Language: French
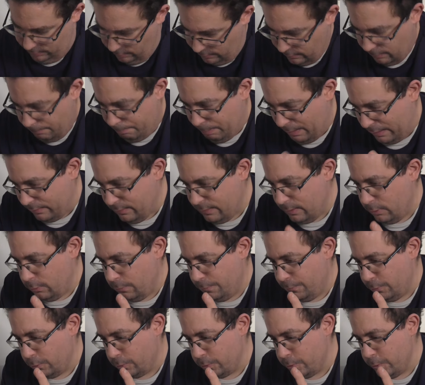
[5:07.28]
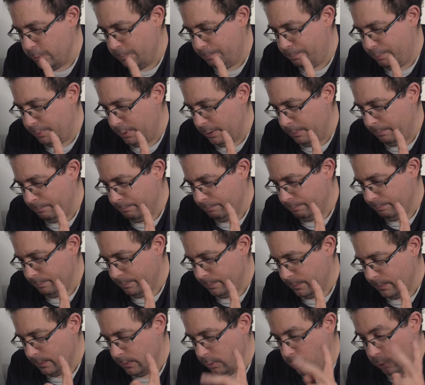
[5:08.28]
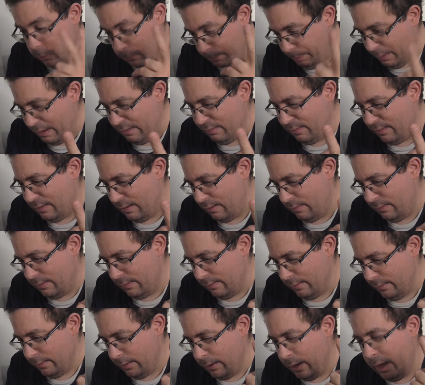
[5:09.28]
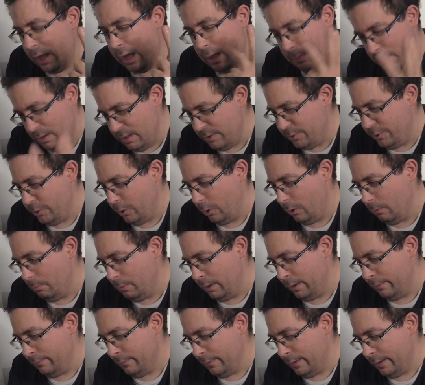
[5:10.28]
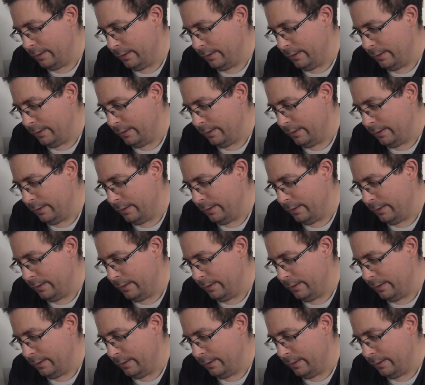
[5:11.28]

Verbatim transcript: deuxième partie du faux couple, une princesse, un médium.